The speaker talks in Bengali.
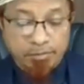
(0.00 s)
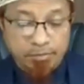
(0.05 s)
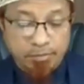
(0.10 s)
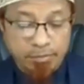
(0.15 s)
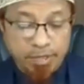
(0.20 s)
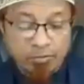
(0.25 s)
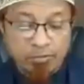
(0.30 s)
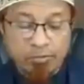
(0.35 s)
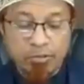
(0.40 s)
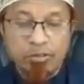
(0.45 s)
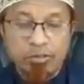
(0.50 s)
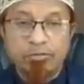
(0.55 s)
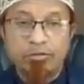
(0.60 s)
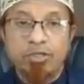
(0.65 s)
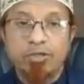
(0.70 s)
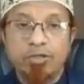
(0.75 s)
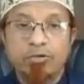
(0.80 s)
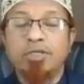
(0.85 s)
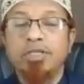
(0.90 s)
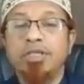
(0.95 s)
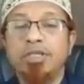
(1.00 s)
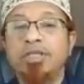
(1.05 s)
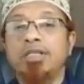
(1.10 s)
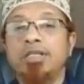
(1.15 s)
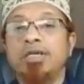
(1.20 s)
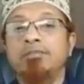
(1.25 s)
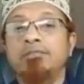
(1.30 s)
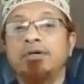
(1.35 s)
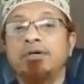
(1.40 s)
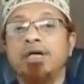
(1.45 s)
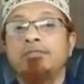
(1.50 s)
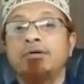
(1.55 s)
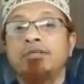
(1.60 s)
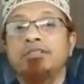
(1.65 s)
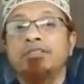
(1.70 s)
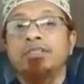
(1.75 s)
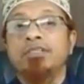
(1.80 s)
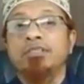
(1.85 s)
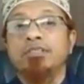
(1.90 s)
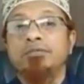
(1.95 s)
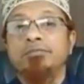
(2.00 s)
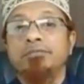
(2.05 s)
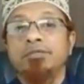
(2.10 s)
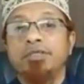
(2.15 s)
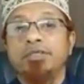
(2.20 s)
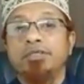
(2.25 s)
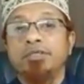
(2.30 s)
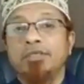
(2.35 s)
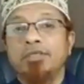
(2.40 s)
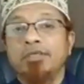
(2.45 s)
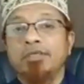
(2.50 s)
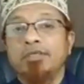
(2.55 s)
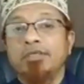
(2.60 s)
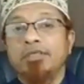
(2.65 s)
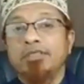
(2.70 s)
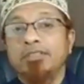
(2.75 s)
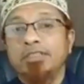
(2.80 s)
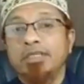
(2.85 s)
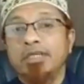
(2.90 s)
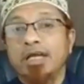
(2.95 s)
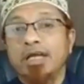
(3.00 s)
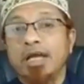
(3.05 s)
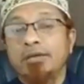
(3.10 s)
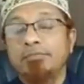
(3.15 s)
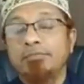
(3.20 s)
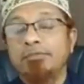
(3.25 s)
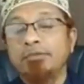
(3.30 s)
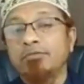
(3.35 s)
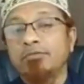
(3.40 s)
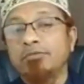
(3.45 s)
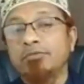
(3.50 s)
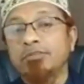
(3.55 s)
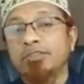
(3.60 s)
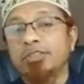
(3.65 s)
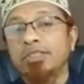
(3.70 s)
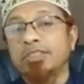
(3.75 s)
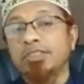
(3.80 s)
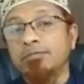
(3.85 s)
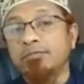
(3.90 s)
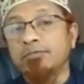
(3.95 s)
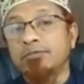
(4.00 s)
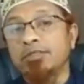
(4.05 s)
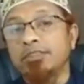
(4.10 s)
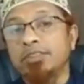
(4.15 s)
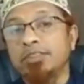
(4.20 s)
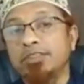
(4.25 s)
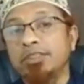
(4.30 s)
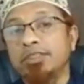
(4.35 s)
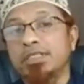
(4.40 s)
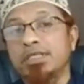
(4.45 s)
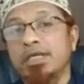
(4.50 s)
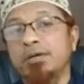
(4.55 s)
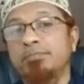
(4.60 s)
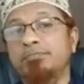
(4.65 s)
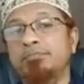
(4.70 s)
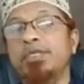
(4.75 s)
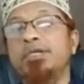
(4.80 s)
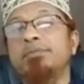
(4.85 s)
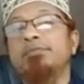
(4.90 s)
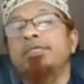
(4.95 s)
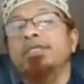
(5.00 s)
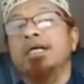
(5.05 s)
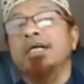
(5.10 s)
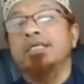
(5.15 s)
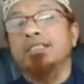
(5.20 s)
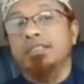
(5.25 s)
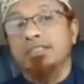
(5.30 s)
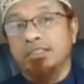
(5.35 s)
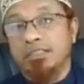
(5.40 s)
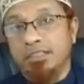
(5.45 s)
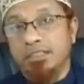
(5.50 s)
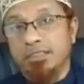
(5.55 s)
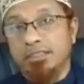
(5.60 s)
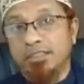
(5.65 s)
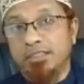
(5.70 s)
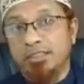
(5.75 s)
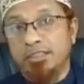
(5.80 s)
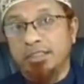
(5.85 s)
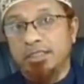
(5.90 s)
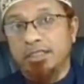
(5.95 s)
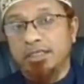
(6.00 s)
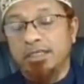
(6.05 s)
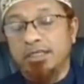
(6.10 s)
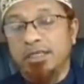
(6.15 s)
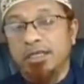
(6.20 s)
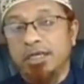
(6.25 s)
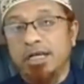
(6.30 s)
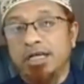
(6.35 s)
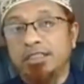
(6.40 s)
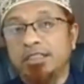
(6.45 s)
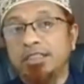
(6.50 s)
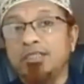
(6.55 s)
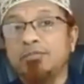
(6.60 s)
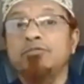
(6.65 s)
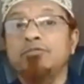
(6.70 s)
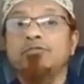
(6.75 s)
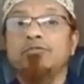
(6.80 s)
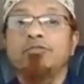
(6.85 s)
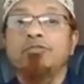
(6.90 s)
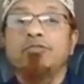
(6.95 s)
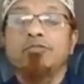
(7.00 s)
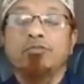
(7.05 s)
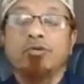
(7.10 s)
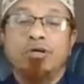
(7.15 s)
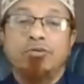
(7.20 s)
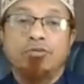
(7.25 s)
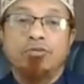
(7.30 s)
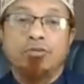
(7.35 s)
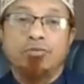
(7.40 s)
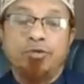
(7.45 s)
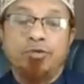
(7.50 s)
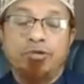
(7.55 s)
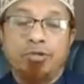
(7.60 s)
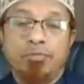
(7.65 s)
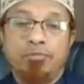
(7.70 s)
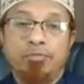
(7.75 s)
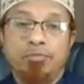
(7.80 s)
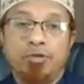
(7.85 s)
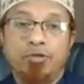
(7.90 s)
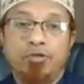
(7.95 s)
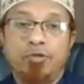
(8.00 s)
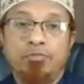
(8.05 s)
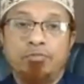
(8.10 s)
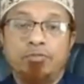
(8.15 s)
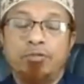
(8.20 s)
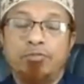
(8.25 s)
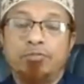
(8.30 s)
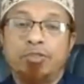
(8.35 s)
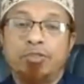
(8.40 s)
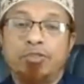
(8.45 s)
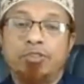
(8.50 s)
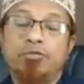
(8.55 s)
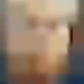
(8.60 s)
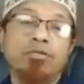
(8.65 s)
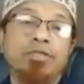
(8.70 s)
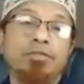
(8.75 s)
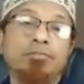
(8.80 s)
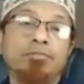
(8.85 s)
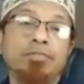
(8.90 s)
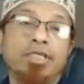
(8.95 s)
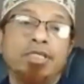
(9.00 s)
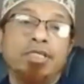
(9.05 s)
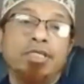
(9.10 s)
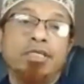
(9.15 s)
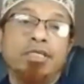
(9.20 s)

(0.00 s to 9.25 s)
মা কুলতুলাহুম ইল্লা মা আমার তা নিবে যে আমি তো সেটাই বলেছি যেটা আপনি আমাকে আদেশ দিয়েছেন যে আনি বুদুল্লাহ রব্বি অরব্বাকুম তোমরা সকলে মিলে